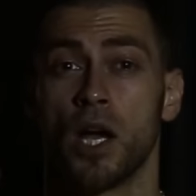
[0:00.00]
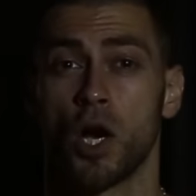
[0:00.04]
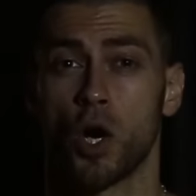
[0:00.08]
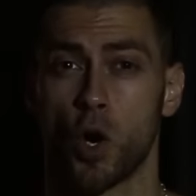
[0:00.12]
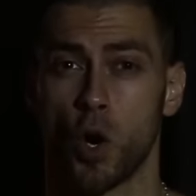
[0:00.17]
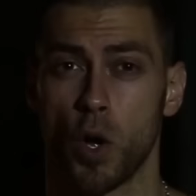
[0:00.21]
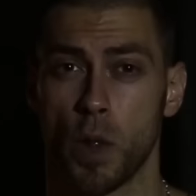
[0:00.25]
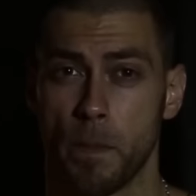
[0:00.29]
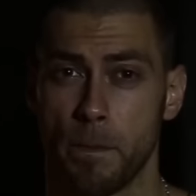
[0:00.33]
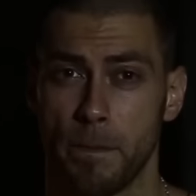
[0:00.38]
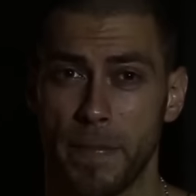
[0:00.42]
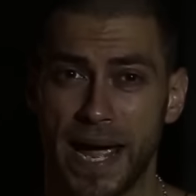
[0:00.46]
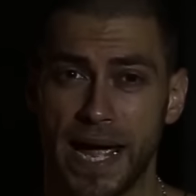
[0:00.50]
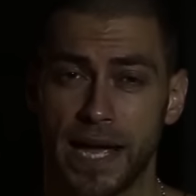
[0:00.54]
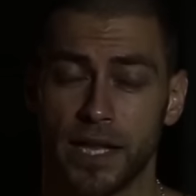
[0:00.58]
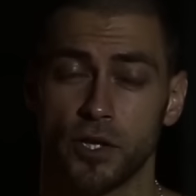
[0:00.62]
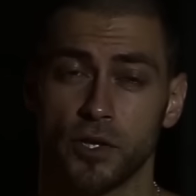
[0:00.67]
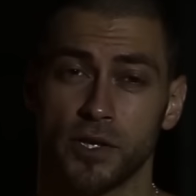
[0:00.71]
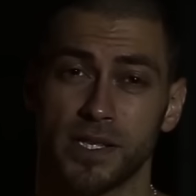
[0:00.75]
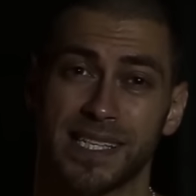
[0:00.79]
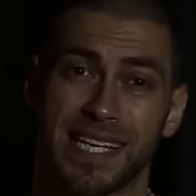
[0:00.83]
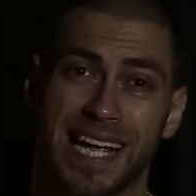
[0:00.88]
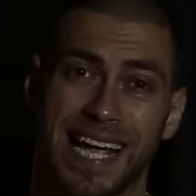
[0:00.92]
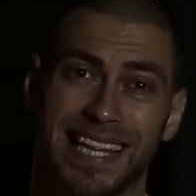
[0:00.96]
con
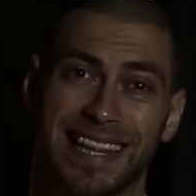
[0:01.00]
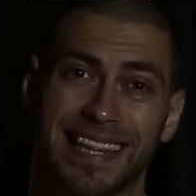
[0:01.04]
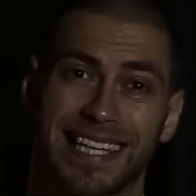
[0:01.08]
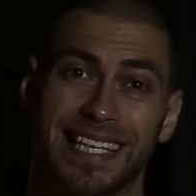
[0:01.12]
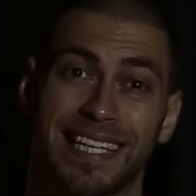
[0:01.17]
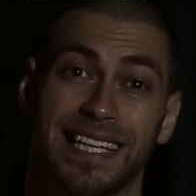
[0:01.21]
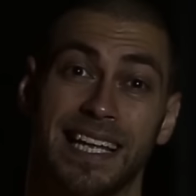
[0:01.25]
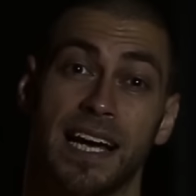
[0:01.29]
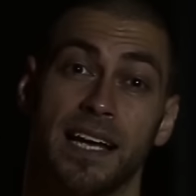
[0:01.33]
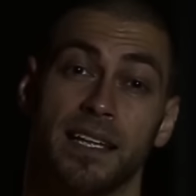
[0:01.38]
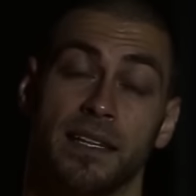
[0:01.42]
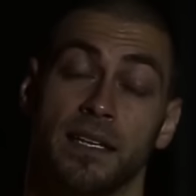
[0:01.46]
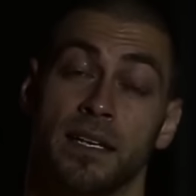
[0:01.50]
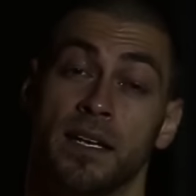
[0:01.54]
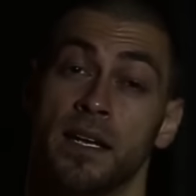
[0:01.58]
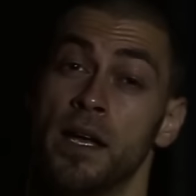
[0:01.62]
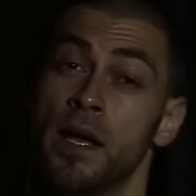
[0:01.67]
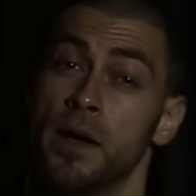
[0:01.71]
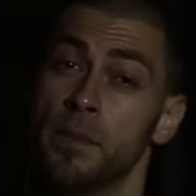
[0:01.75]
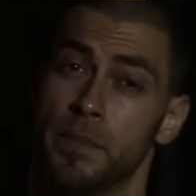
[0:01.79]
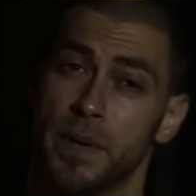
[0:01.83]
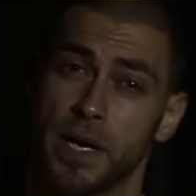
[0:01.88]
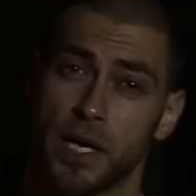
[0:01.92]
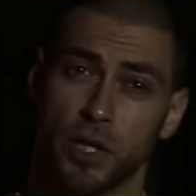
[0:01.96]
menos cantidad,
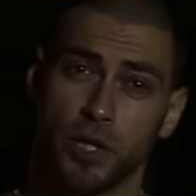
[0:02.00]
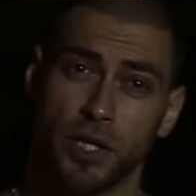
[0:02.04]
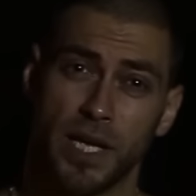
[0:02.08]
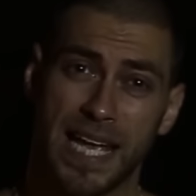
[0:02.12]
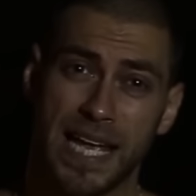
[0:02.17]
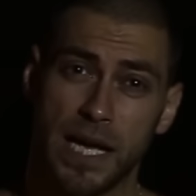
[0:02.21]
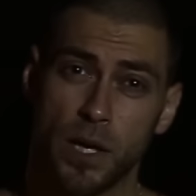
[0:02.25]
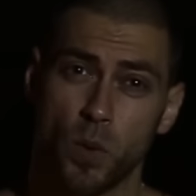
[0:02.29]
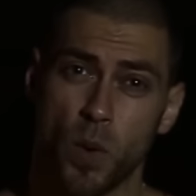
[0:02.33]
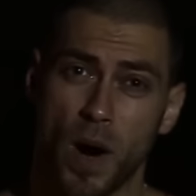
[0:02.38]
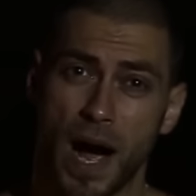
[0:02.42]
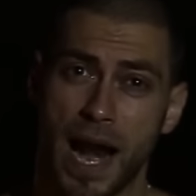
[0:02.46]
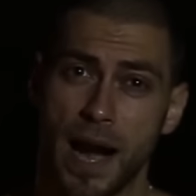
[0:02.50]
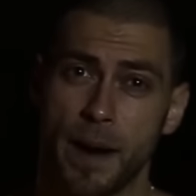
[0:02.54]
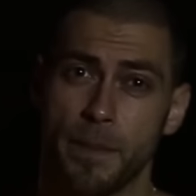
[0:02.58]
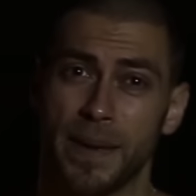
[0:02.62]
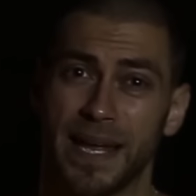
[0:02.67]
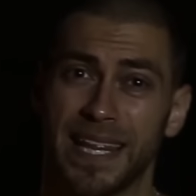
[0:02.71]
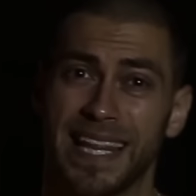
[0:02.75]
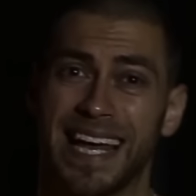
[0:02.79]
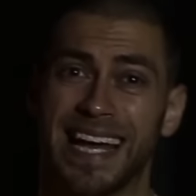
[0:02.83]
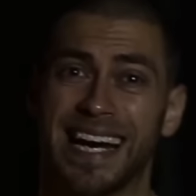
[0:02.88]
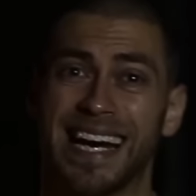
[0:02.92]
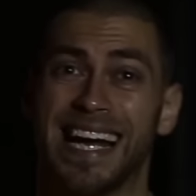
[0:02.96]
pero de igual
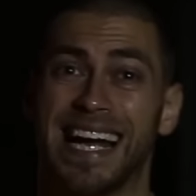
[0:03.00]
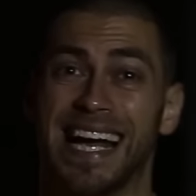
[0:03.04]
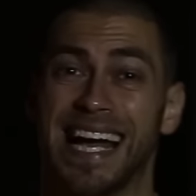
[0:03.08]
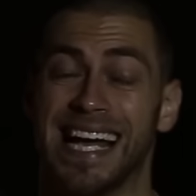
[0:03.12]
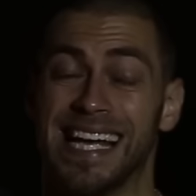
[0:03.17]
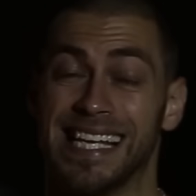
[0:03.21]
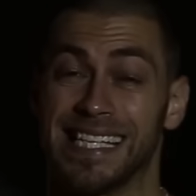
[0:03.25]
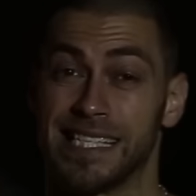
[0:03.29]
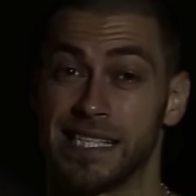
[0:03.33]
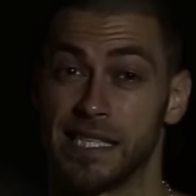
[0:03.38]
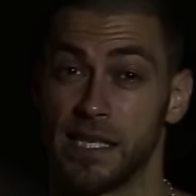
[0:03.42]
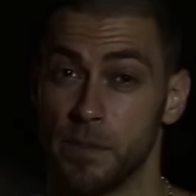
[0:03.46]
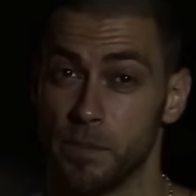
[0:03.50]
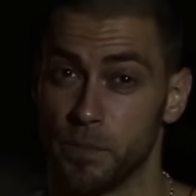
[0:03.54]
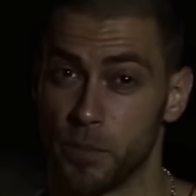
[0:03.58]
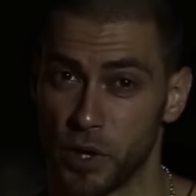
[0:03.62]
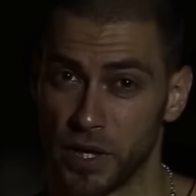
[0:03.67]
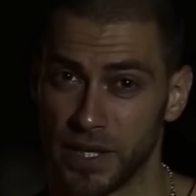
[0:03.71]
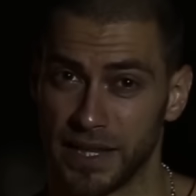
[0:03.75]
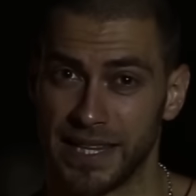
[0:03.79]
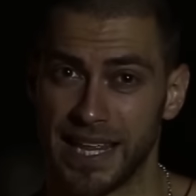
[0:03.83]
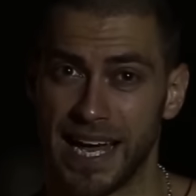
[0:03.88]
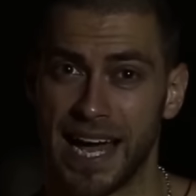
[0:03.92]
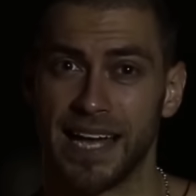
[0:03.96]
manera es
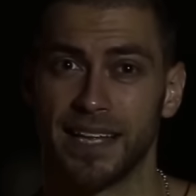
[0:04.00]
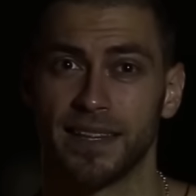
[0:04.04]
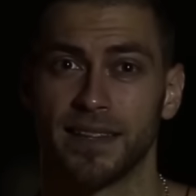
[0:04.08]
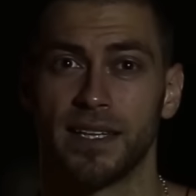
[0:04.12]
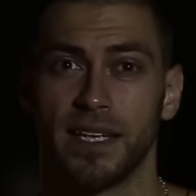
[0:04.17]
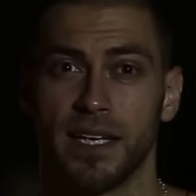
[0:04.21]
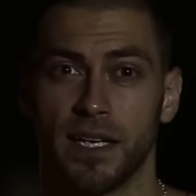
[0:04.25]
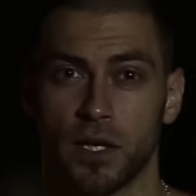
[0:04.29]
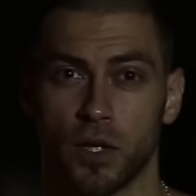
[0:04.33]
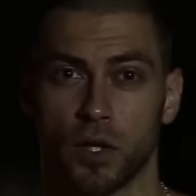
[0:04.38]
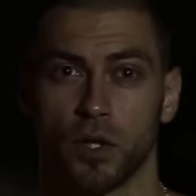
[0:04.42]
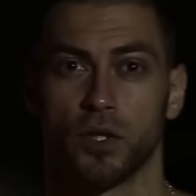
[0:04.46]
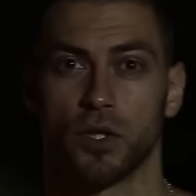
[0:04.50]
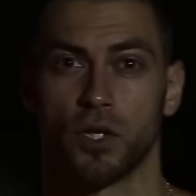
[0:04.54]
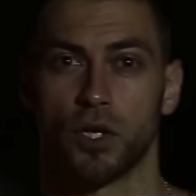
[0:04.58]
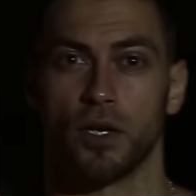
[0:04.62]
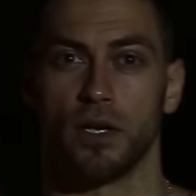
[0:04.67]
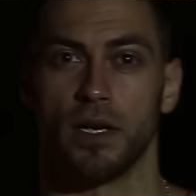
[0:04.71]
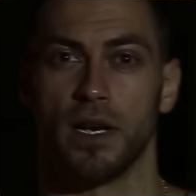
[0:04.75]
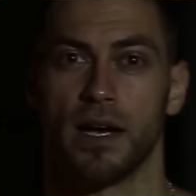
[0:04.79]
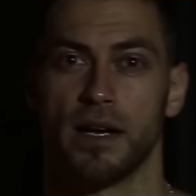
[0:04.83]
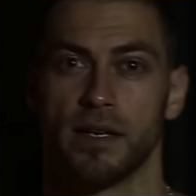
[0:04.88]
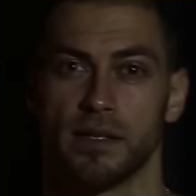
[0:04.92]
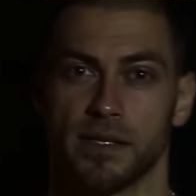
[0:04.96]
importante
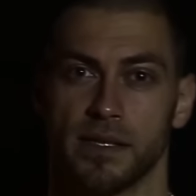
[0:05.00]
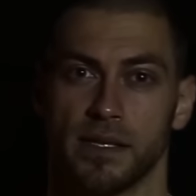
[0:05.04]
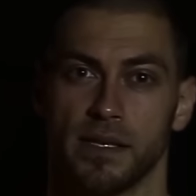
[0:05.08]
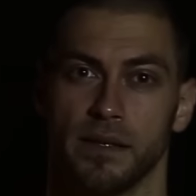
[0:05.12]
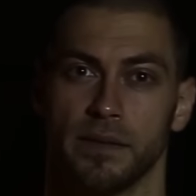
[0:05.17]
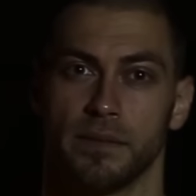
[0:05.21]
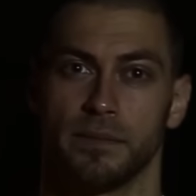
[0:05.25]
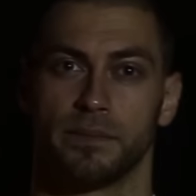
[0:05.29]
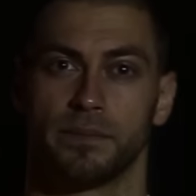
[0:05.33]
controlarse.